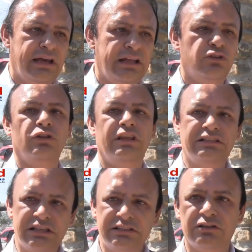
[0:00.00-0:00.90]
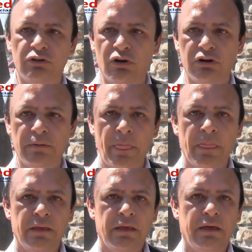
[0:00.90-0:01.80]
en donde este sector
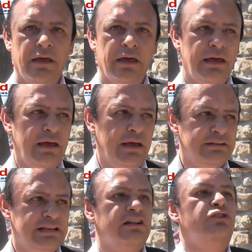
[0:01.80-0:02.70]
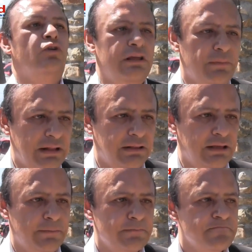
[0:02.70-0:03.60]
eh, se
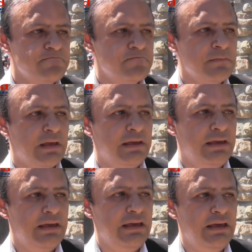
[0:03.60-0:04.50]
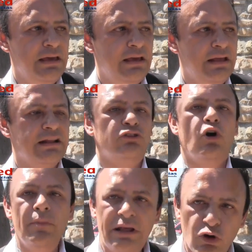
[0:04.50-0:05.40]
retroalimente y
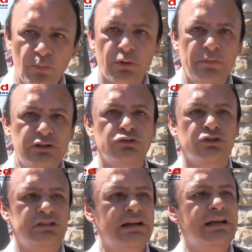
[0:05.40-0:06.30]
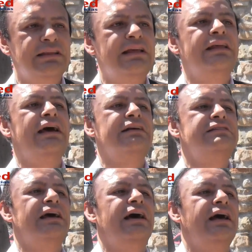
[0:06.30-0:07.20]
retome el compromiso social que tiene
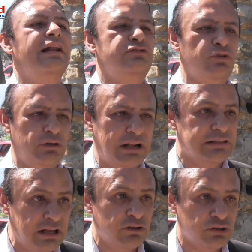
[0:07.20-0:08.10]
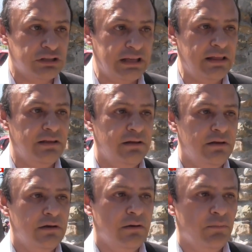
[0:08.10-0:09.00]
hacia hacia la sociedad,
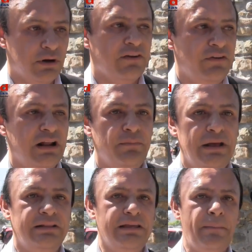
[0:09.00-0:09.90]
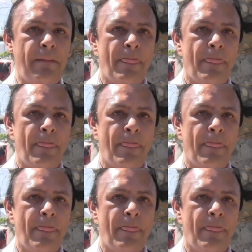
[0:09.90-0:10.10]
porque finalmente